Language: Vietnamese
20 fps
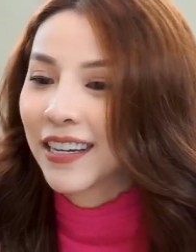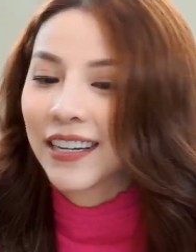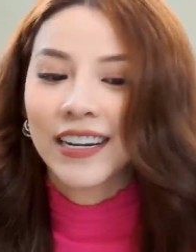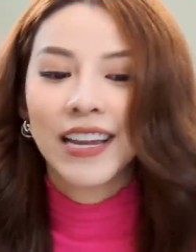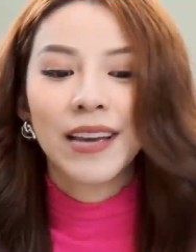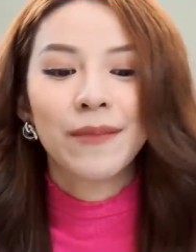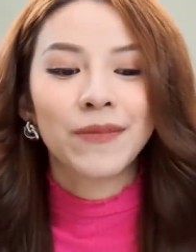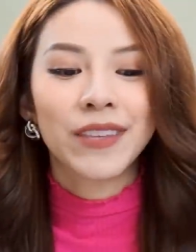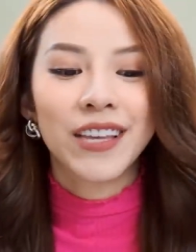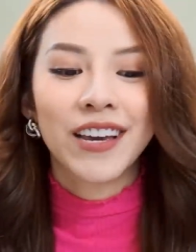để
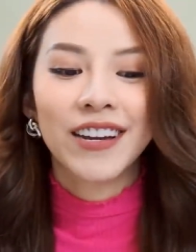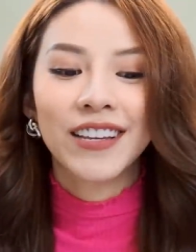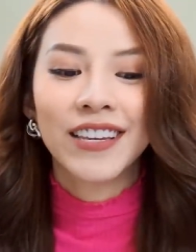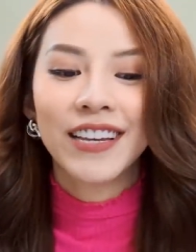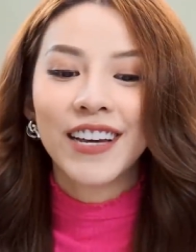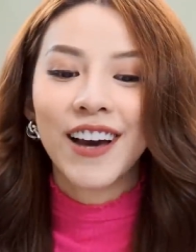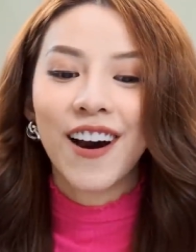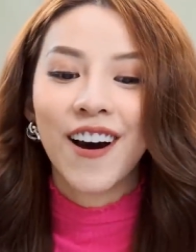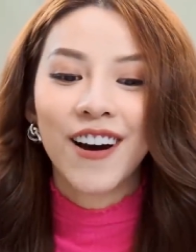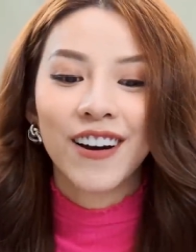em chơi với
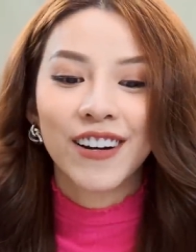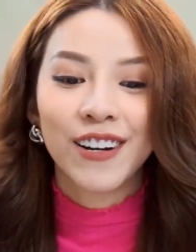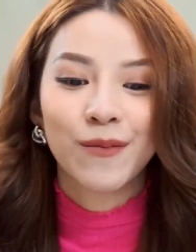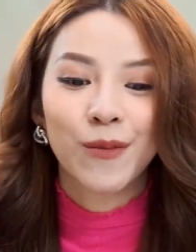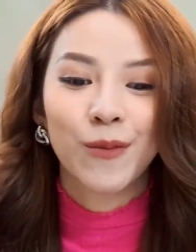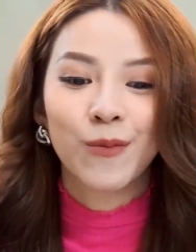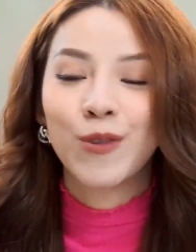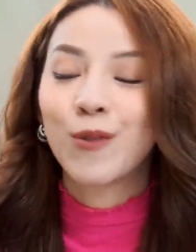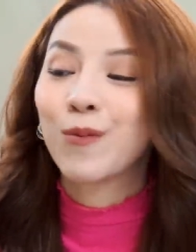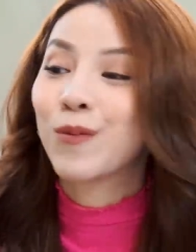con rồi
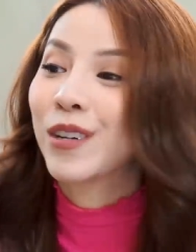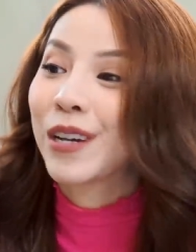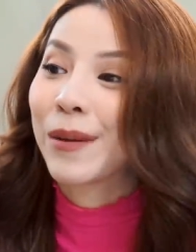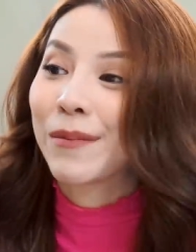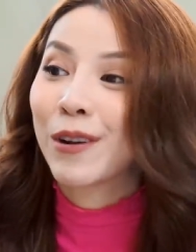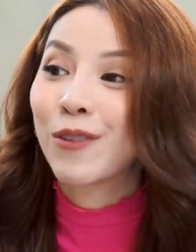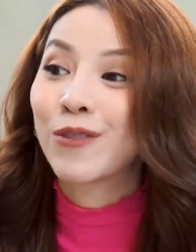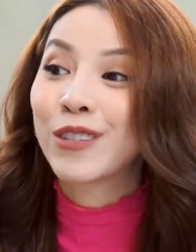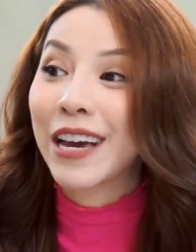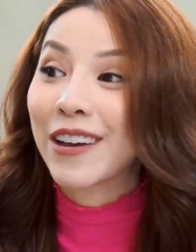một chút nữa em
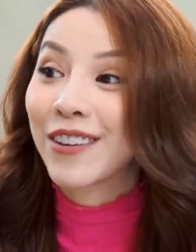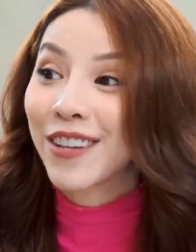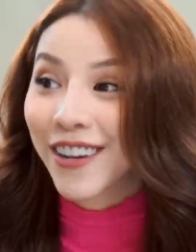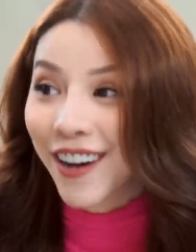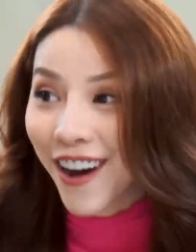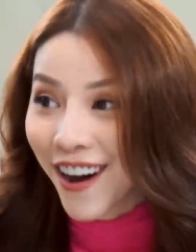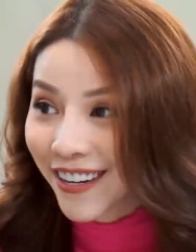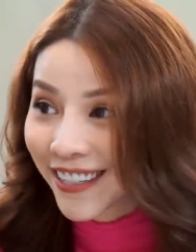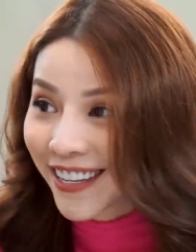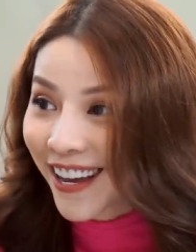nấu cháo cho
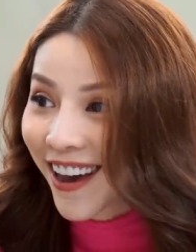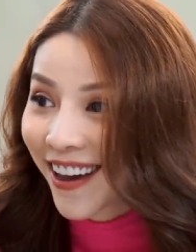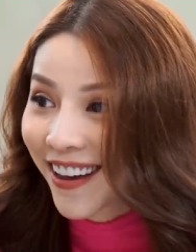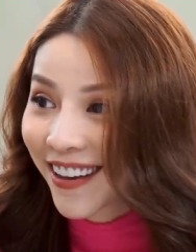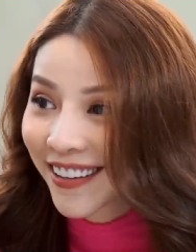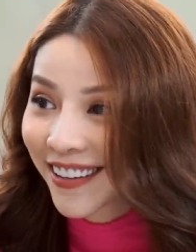con cho